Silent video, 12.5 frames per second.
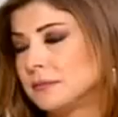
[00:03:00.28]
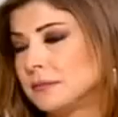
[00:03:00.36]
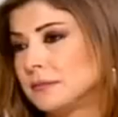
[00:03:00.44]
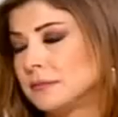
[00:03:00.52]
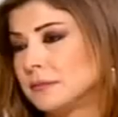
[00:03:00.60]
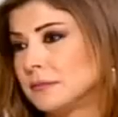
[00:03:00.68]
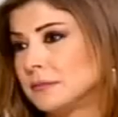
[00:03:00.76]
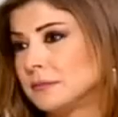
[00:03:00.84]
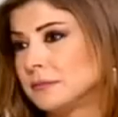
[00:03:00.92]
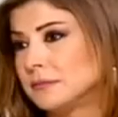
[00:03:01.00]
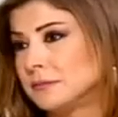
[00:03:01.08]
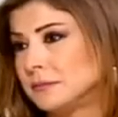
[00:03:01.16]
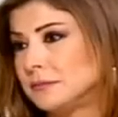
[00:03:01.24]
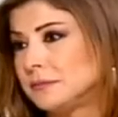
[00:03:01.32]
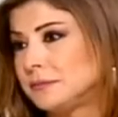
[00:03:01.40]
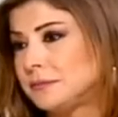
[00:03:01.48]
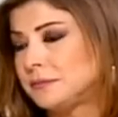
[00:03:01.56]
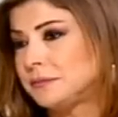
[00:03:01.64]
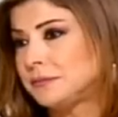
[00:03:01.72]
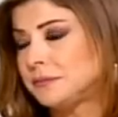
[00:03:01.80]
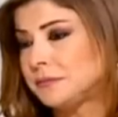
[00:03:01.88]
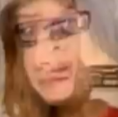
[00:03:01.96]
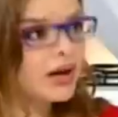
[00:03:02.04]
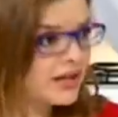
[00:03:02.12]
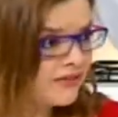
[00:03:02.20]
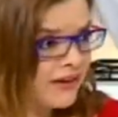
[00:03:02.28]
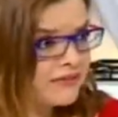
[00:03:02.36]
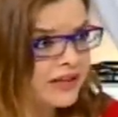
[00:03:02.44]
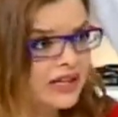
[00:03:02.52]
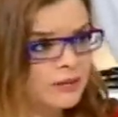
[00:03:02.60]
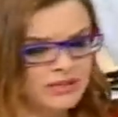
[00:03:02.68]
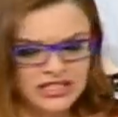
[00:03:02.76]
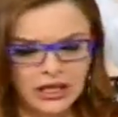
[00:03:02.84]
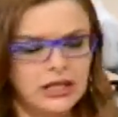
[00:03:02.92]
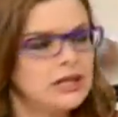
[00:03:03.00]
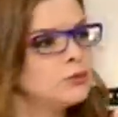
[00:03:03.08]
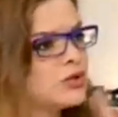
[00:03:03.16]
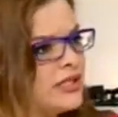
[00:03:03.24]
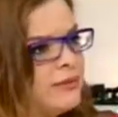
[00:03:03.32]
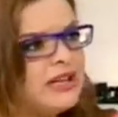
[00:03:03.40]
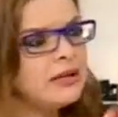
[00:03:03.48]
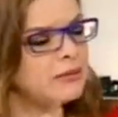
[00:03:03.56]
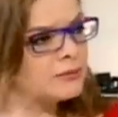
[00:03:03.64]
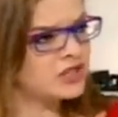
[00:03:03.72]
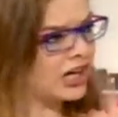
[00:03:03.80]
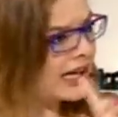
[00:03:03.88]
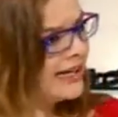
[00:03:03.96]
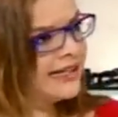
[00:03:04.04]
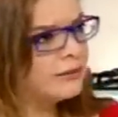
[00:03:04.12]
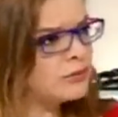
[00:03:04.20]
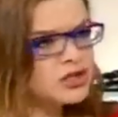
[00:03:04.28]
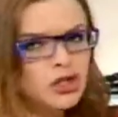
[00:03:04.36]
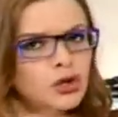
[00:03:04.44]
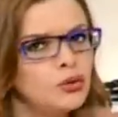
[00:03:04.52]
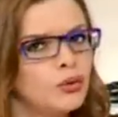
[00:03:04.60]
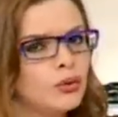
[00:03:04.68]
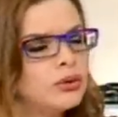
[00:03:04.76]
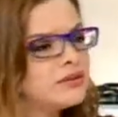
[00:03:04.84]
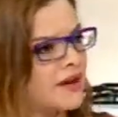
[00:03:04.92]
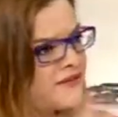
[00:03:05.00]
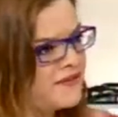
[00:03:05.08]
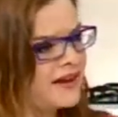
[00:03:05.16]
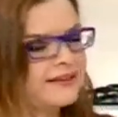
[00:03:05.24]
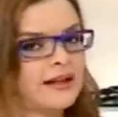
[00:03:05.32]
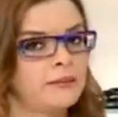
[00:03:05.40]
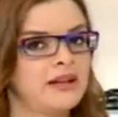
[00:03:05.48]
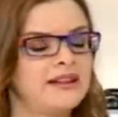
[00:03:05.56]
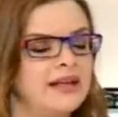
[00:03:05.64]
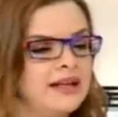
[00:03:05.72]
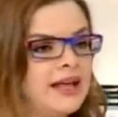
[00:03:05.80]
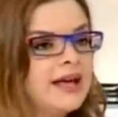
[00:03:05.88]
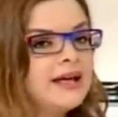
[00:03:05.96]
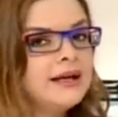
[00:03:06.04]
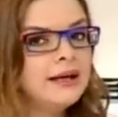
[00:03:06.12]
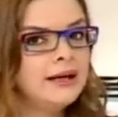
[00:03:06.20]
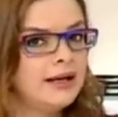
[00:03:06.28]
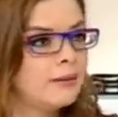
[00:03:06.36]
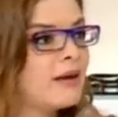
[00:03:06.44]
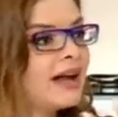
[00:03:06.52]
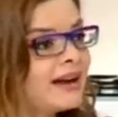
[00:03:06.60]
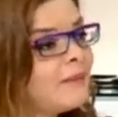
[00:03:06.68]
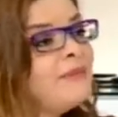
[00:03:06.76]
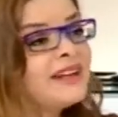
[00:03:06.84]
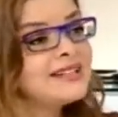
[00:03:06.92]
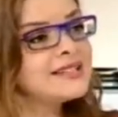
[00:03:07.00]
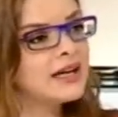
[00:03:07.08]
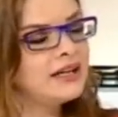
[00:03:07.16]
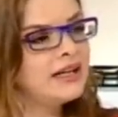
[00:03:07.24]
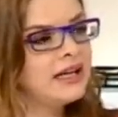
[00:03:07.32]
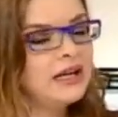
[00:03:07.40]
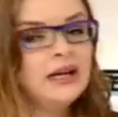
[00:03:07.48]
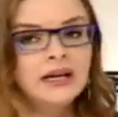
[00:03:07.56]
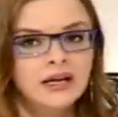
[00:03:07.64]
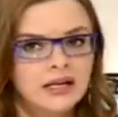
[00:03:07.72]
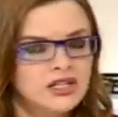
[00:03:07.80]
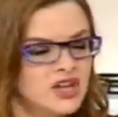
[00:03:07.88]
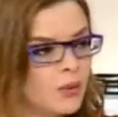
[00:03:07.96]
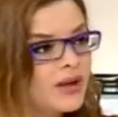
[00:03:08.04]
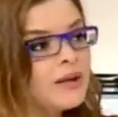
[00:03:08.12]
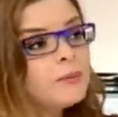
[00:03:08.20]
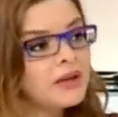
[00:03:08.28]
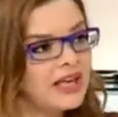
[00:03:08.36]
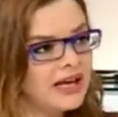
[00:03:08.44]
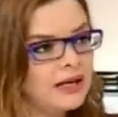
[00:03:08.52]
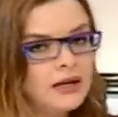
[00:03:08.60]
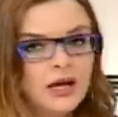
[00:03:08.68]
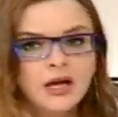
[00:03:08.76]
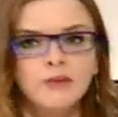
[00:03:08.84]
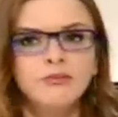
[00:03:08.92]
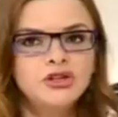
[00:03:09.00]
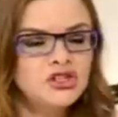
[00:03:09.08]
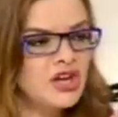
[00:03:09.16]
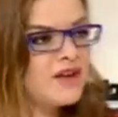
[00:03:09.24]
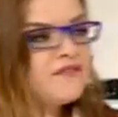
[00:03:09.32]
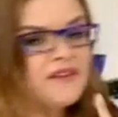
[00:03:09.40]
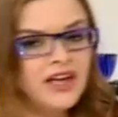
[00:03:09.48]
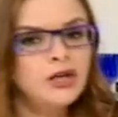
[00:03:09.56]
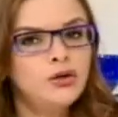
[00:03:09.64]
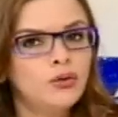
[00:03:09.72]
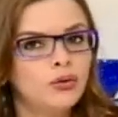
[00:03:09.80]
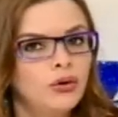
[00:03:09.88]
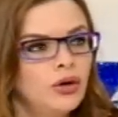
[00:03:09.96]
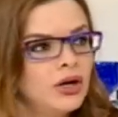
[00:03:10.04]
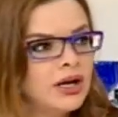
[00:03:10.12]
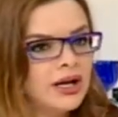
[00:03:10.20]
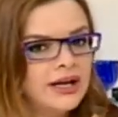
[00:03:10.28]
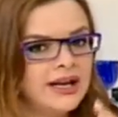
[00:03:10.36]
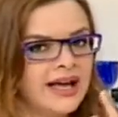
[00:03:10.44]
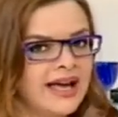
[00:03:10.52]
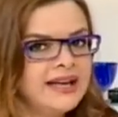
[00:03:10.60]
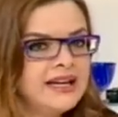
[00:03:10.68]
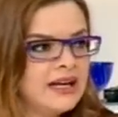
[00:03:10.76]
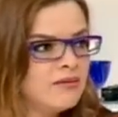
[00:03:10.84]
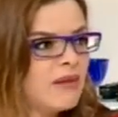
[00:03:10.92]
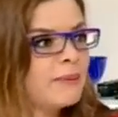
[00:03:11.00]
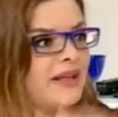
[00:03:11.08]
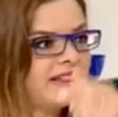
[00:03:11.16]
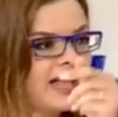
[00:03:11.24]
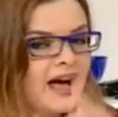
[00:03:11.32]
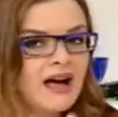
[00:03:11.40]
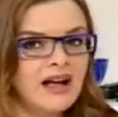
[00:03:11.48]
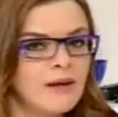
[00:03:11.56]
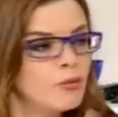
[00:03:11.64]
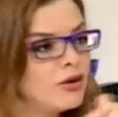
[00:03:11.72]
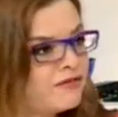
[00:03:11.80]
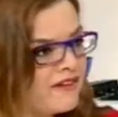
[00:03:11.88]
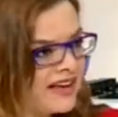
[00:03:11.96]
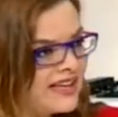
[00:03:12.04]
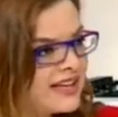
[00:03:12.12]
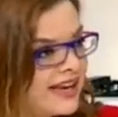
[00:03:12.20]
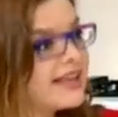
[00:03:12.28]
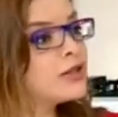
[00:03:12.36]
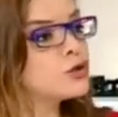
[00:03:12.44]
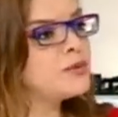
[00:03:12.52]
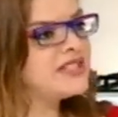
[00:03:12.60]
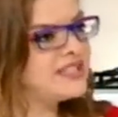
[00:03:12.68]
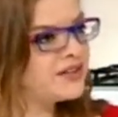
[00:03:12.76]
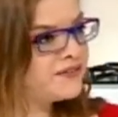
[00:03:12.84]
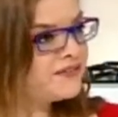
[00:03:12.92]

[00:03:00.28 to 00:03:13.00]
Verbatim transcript: لما قربنا نساله هن من كل الطوائف على فكره مسيحيين مسلمين مشكلين مش انه طائفه اكثر من الثانيه لما قربنا نسال ليه الجواب كان مش شايفه انه الغني ما بيتحاكم والفقير ليك شو بيصير